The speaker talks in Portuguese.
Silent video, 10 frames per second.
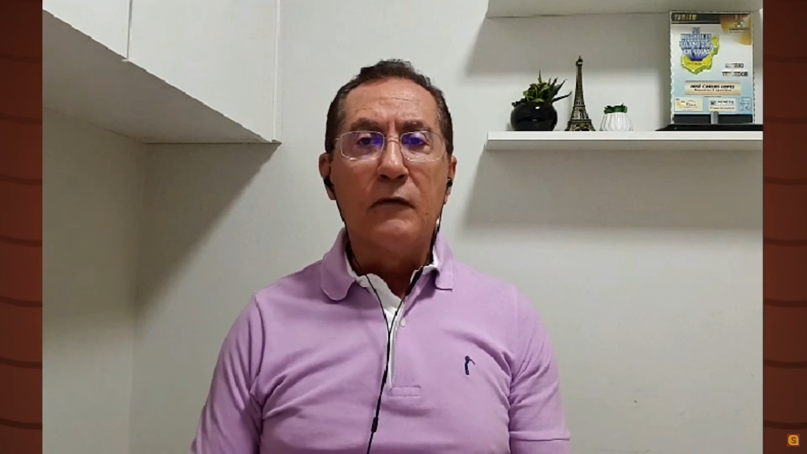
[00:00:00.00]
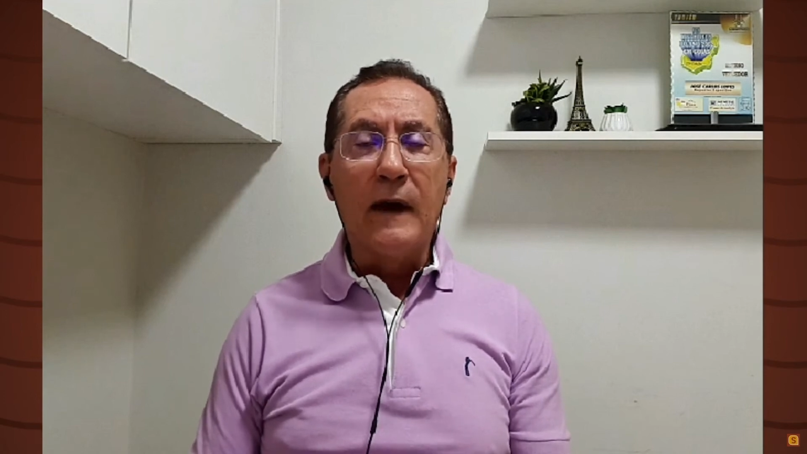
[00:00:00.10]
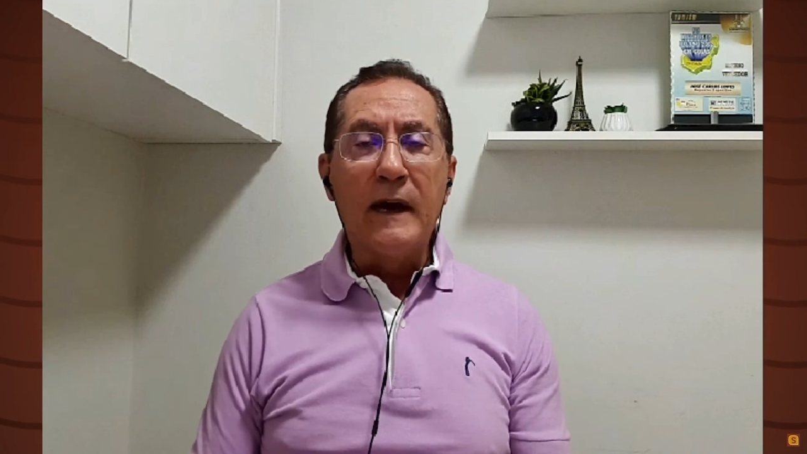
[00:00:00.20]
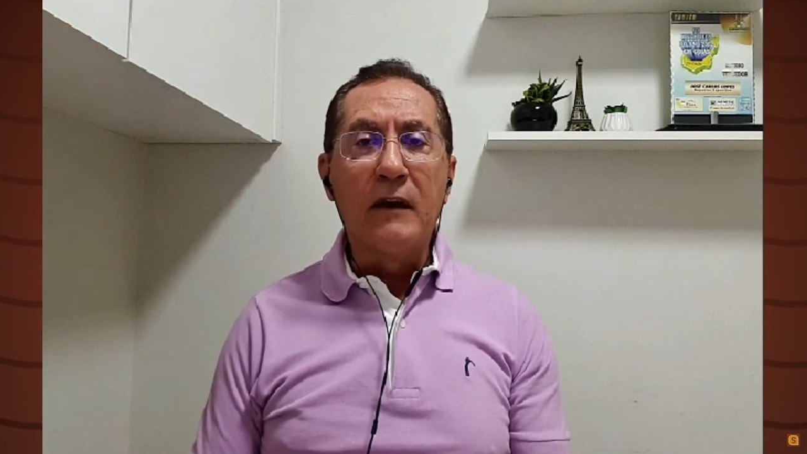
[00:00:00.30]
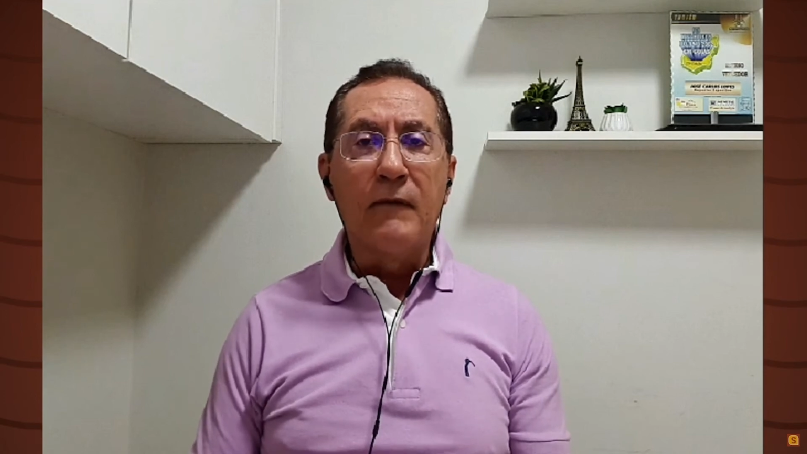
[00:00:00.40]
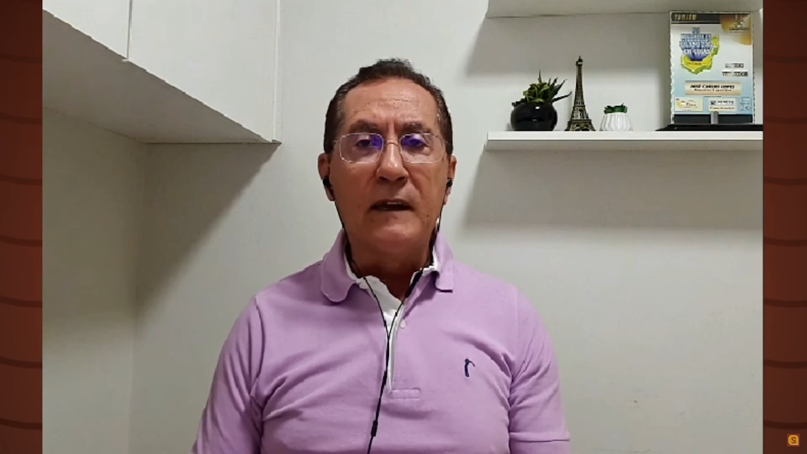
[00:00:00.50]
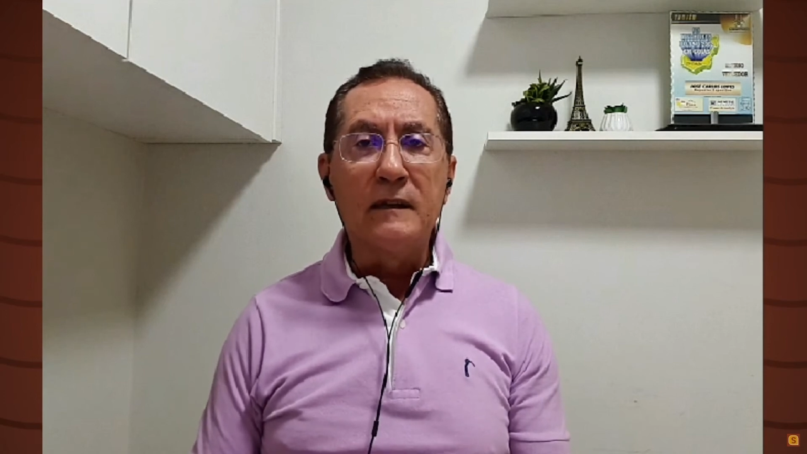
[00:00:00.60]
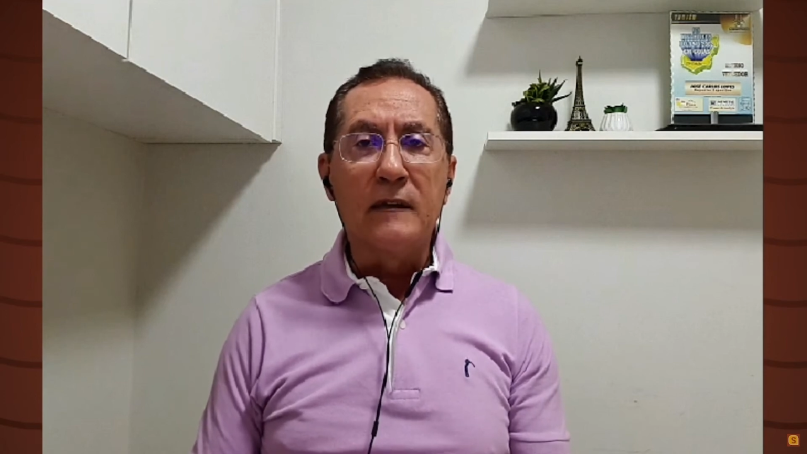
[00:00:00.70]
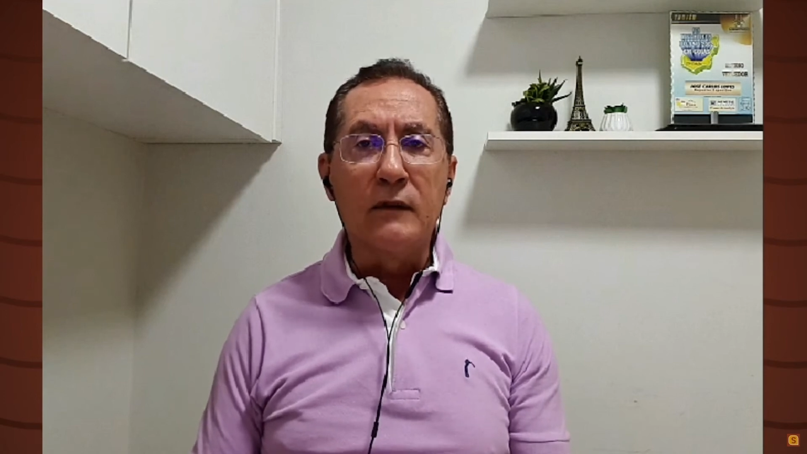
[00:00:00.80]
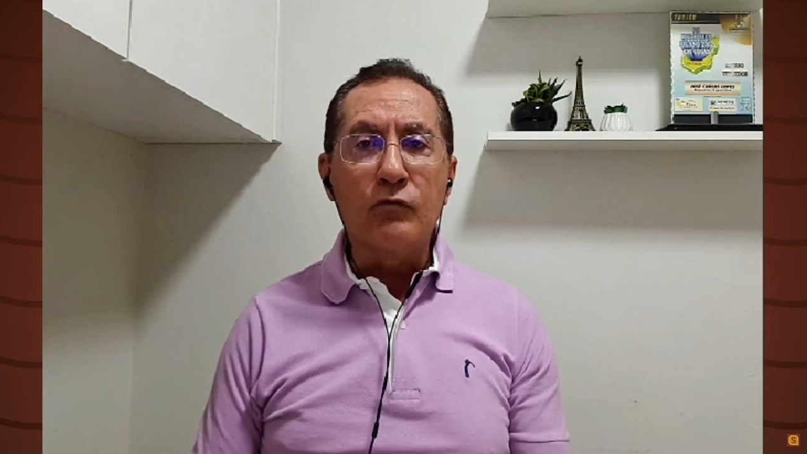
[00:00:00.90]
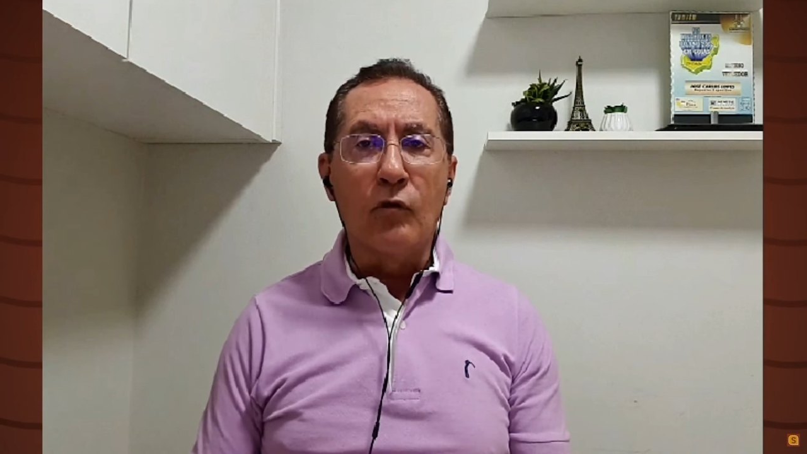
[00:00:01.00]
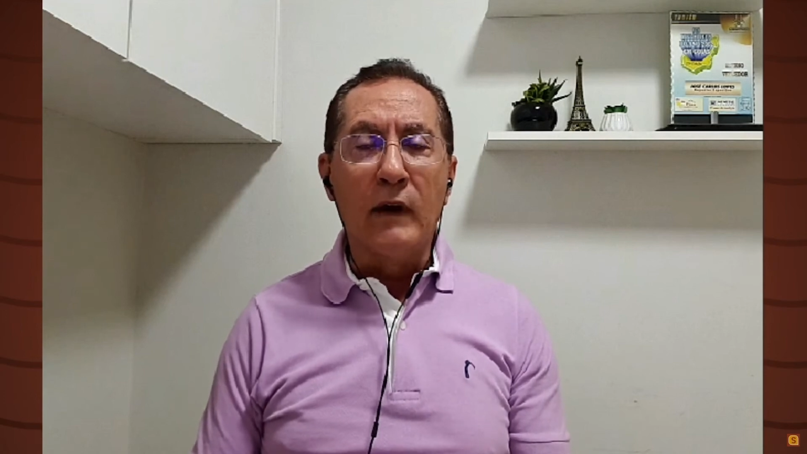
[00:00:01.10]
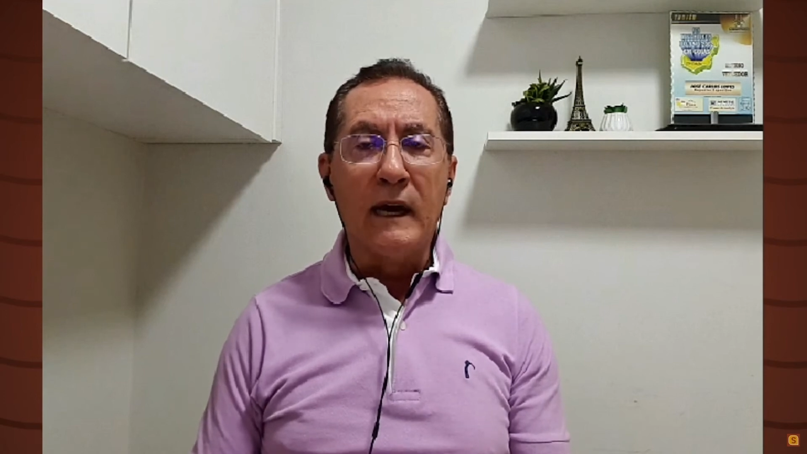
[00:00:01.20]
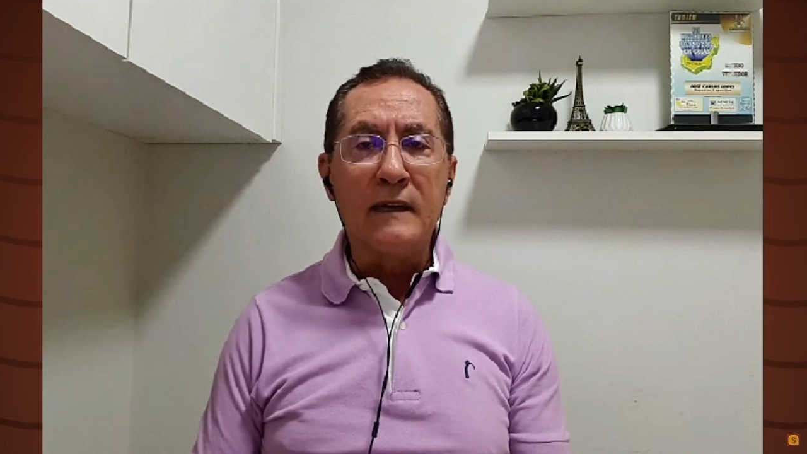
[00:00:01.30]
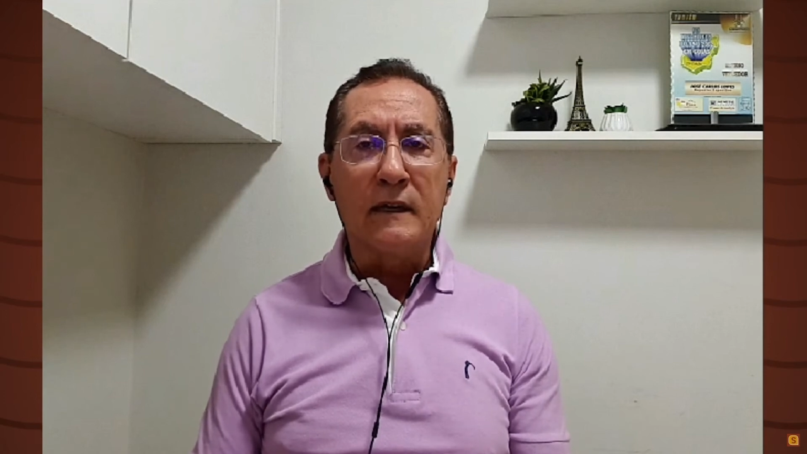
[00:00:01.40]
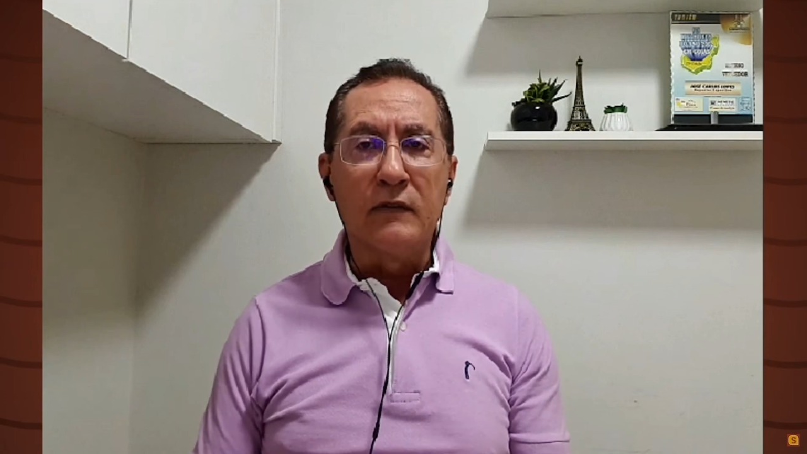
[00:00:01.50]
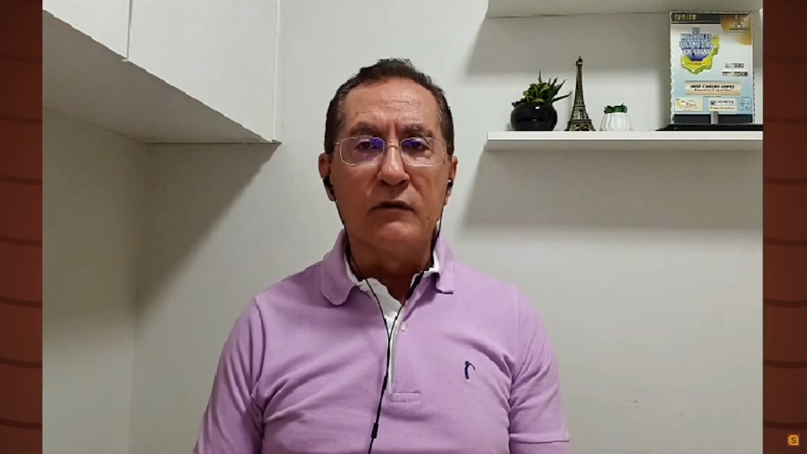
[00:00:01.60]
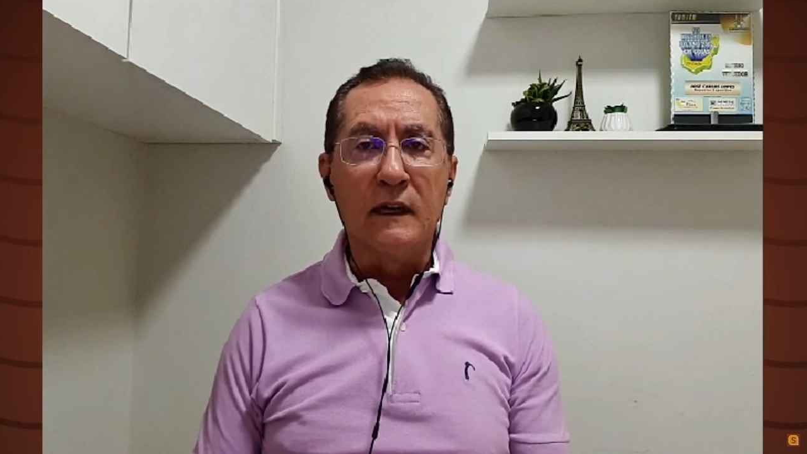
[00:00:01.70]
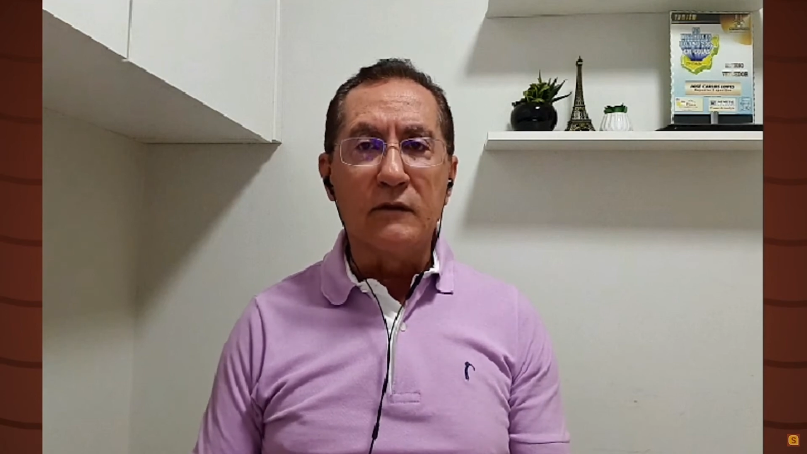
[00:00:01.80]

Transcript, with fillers: que vai rivalizando com o Goiás aqui no